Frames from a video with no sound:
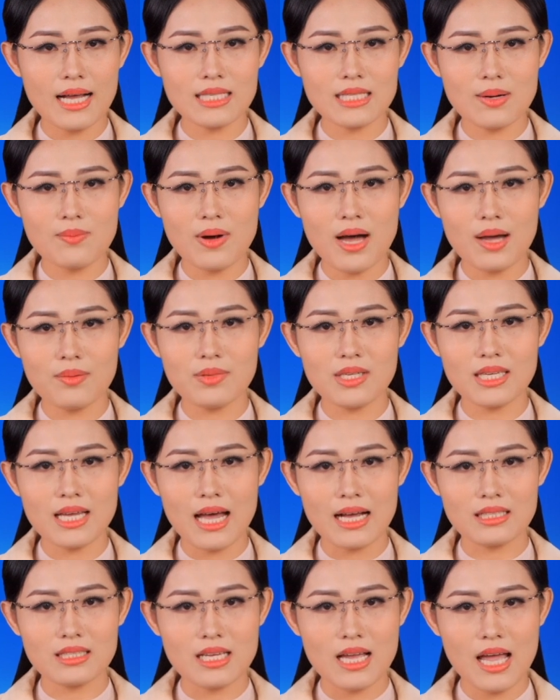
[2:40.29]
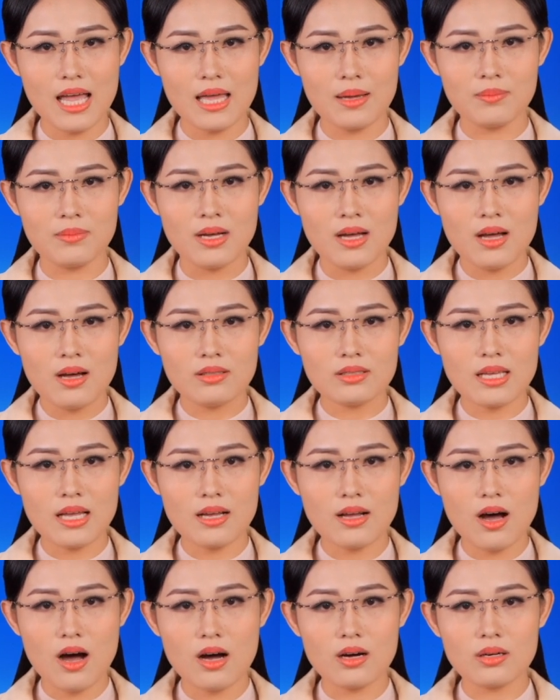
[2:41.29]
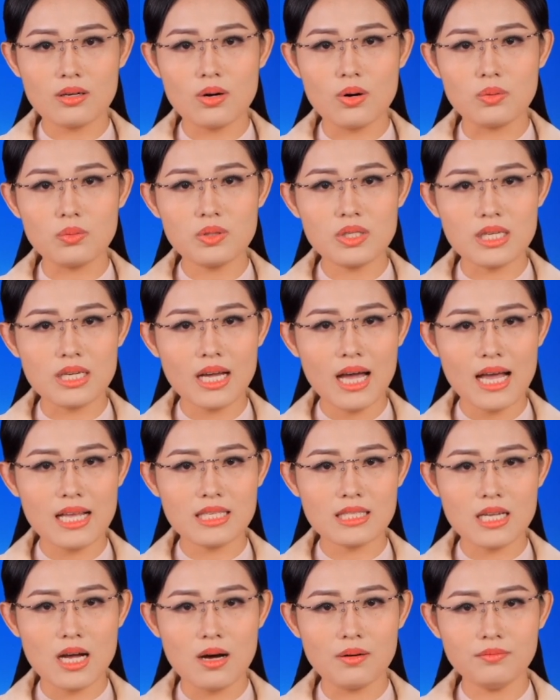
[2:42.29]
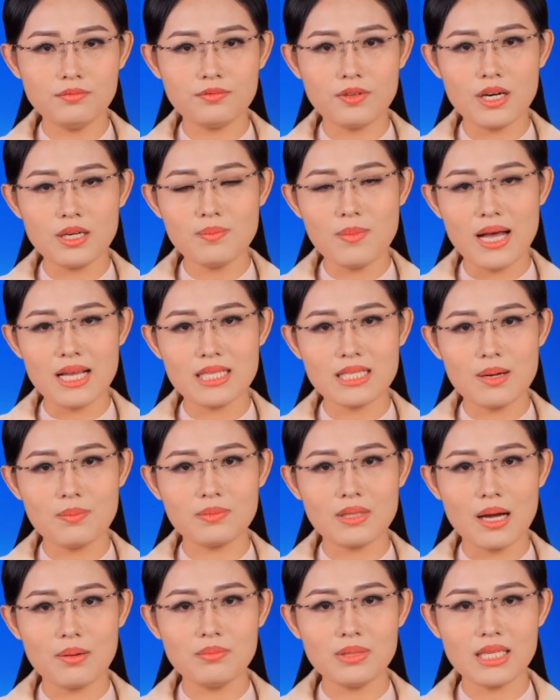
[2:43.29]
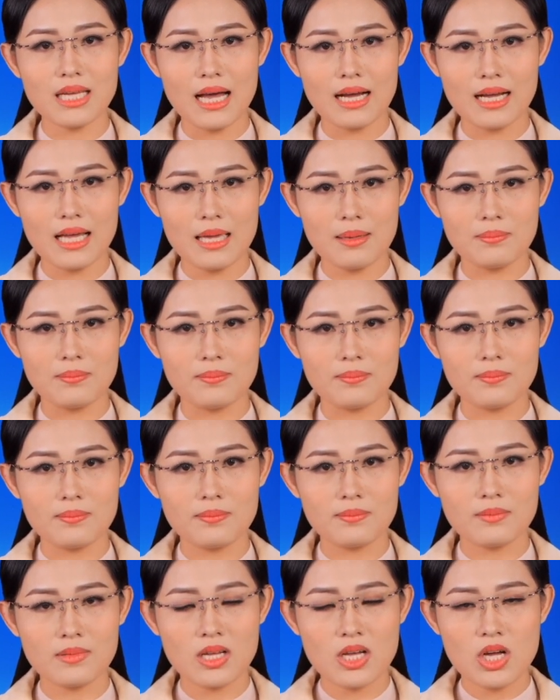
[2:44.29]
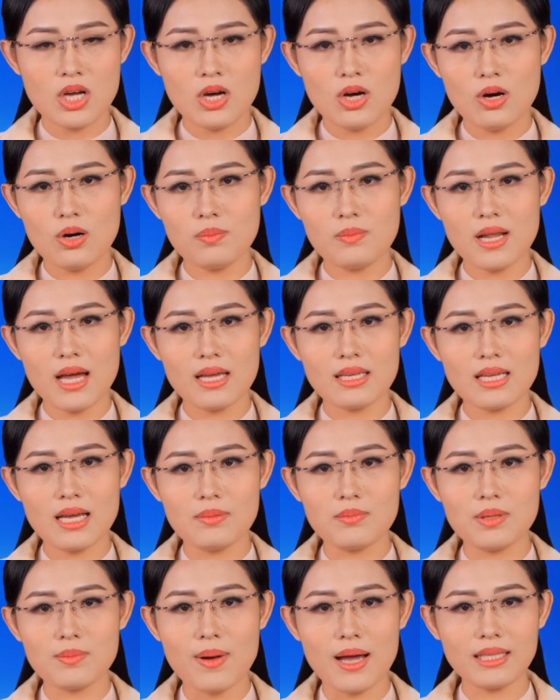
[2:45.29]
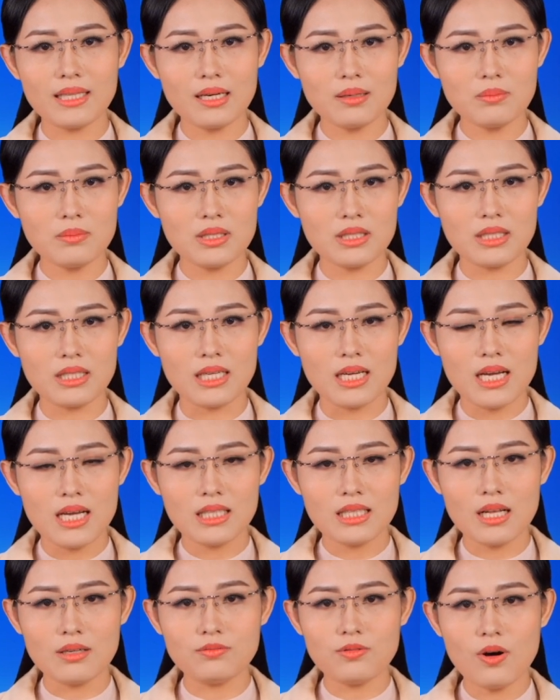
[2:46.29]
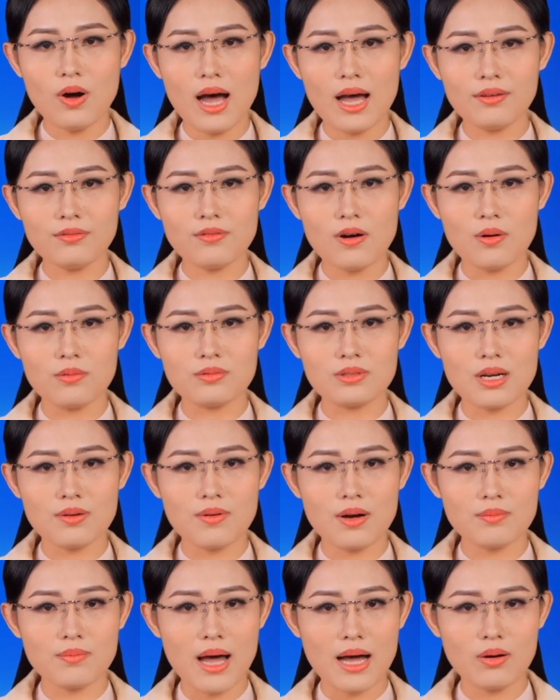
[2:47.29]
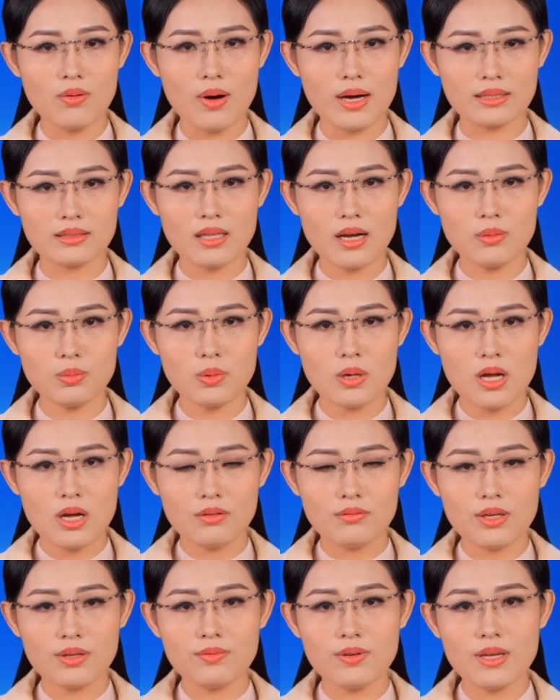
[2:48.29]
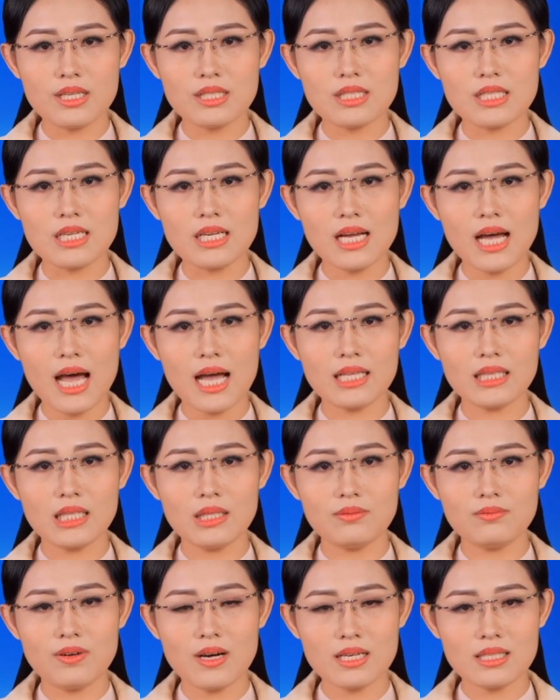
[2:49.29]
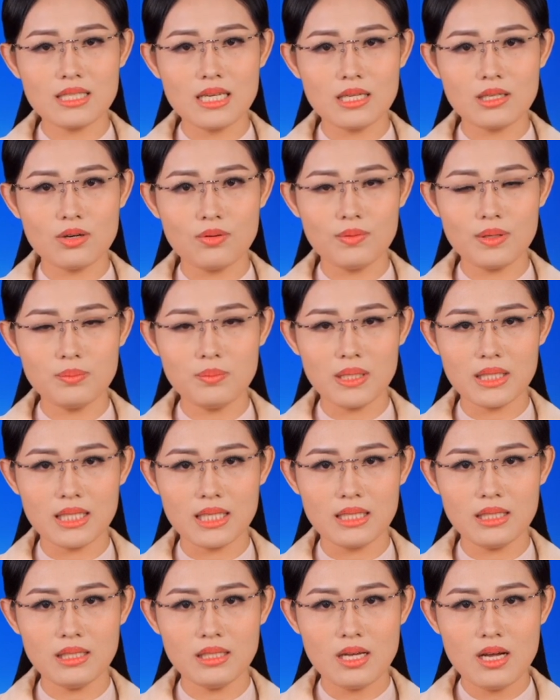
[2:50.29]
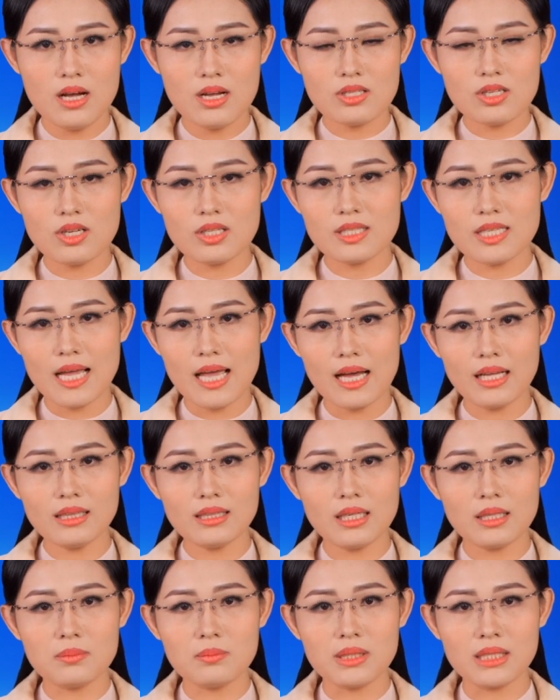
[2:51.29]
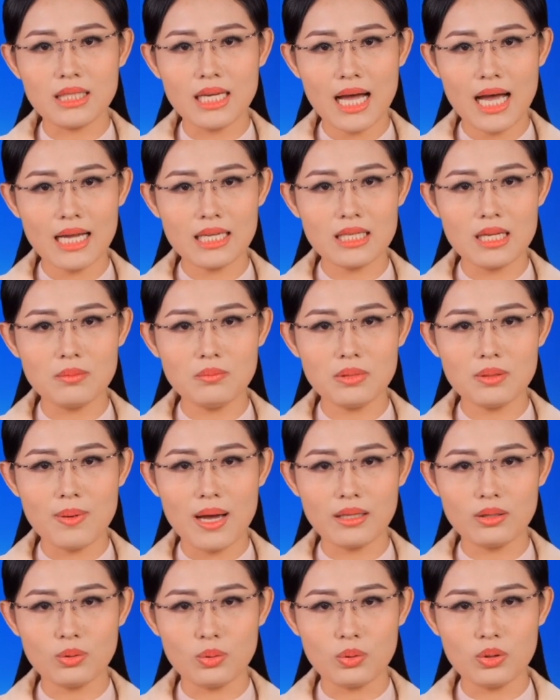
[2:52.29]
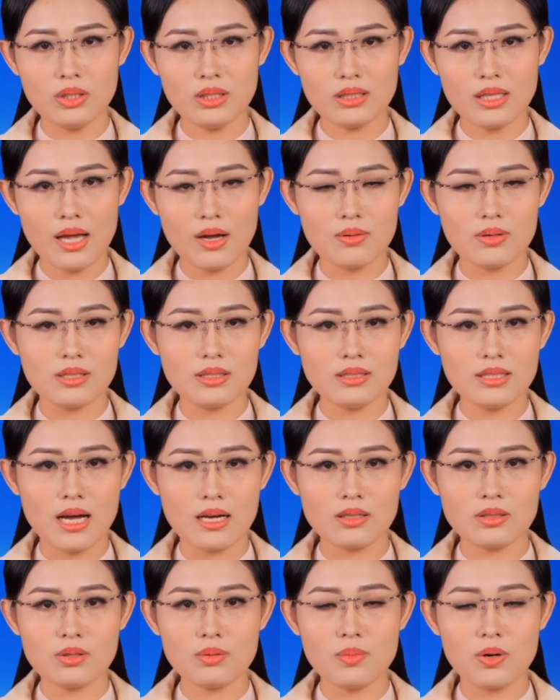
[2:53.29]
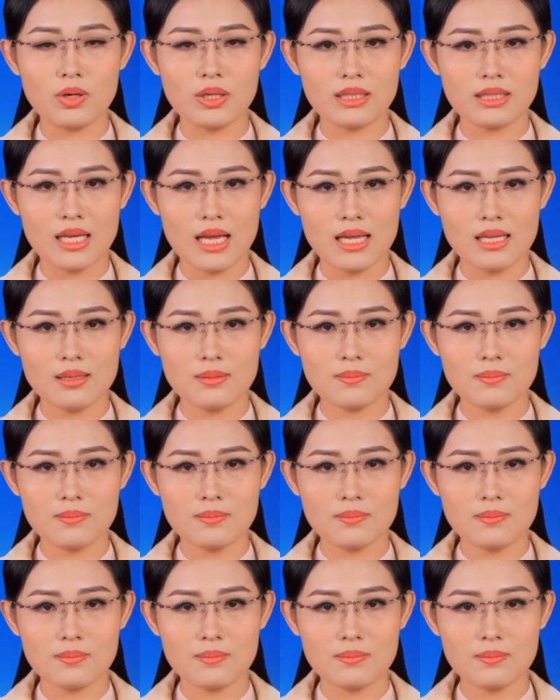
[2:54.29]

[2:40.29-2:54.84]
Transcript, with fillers: trăm hai mươi nghìn trẻ em, Sài Gòn cũng triển khai sớm với bảy trăm tám mươi nghìn em. Hôm nay ngày mười bảy tháng mười, thành phố Hải Phòng ra văn bản hỏa tốc về việc triển khai tiêm vaccine Covid mười chín cho trẻ từ mười hai đến mười bảy tuổi theo hướng dẫn của Bộ Y tế.